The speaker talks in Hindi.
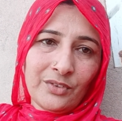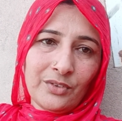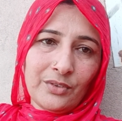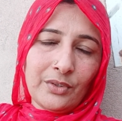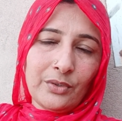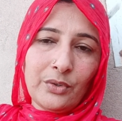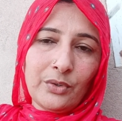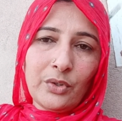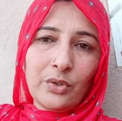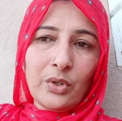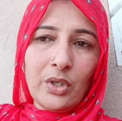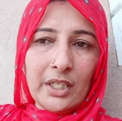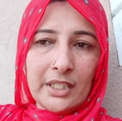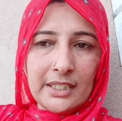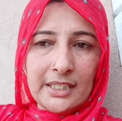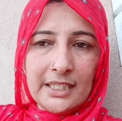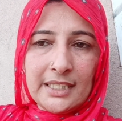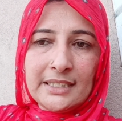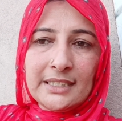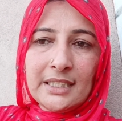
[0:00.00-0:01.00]
तो देखो
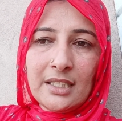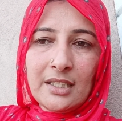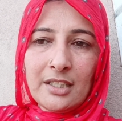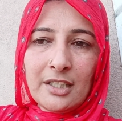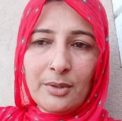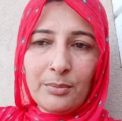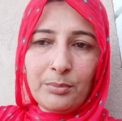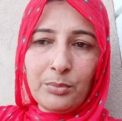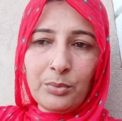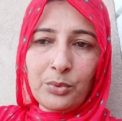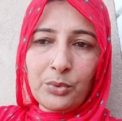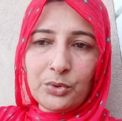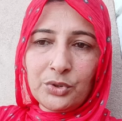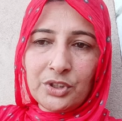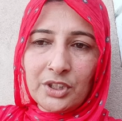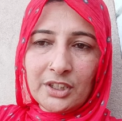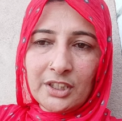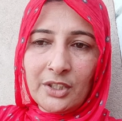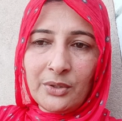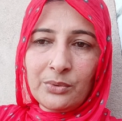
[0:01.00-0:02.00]
हठे जागे बहुत
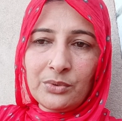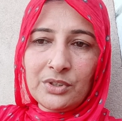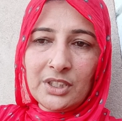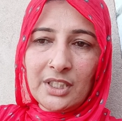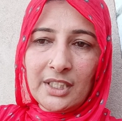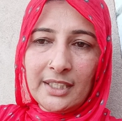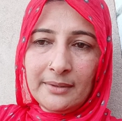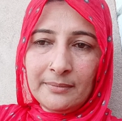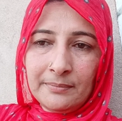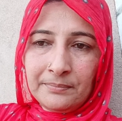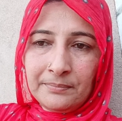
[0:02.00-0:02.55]
ज़्यादा हो जाए